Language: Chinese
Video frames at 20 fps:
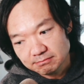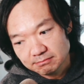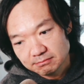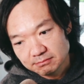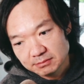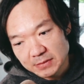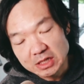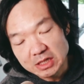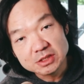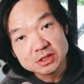
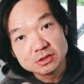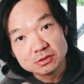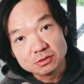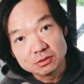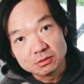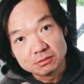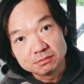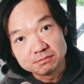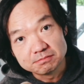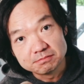它是一种
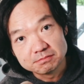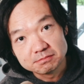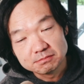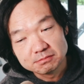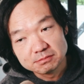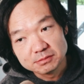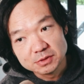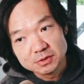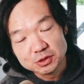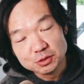
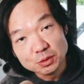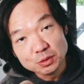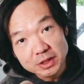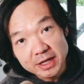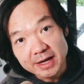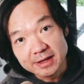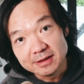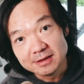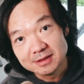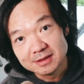修
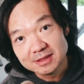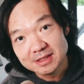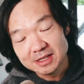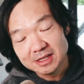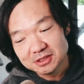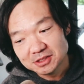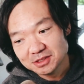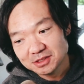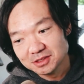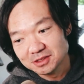炼，但
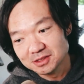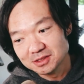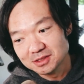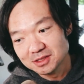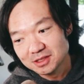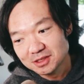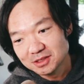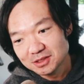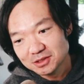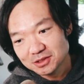是
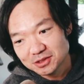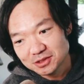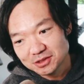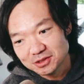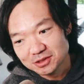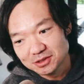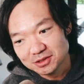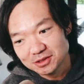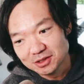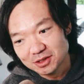
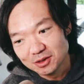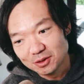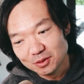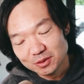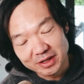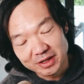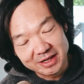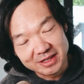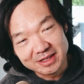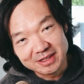是会
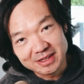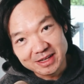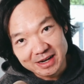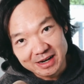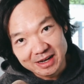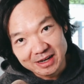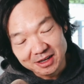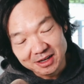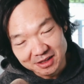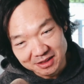给你带来
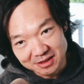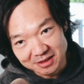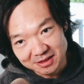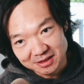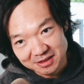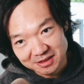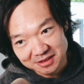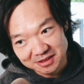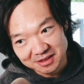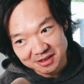很
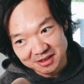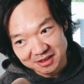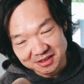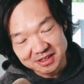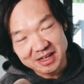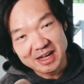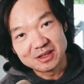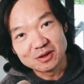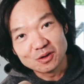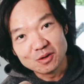很
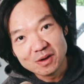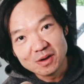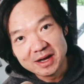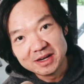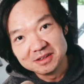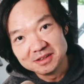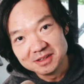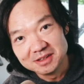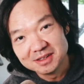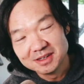大的快
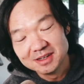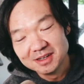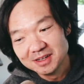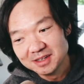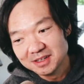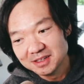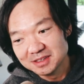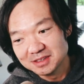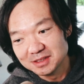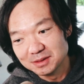乐，
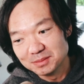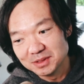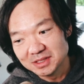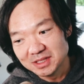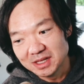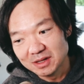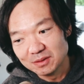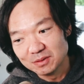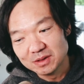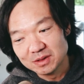那么也
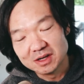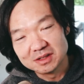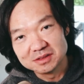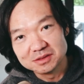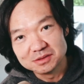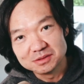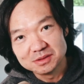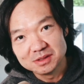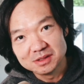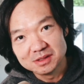会让你
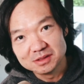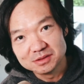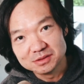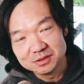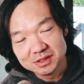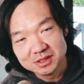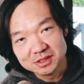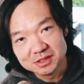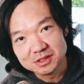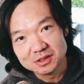觉觉
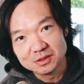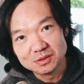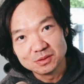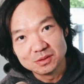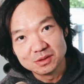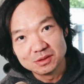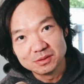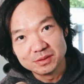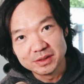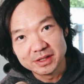得生活
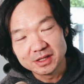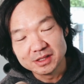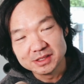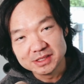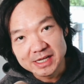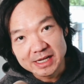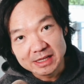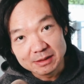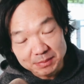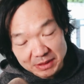会更
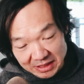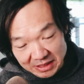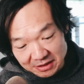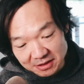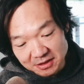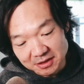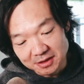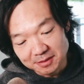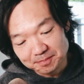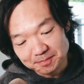加的平和。
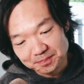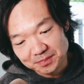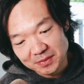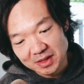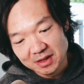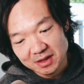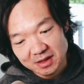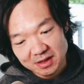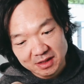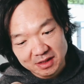
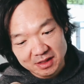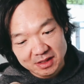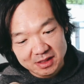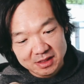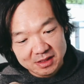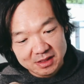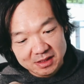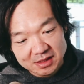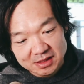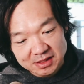
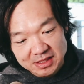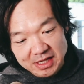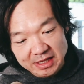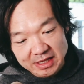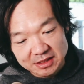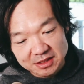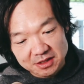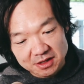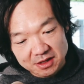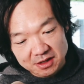下一
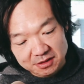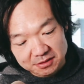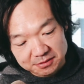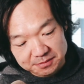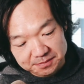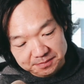条，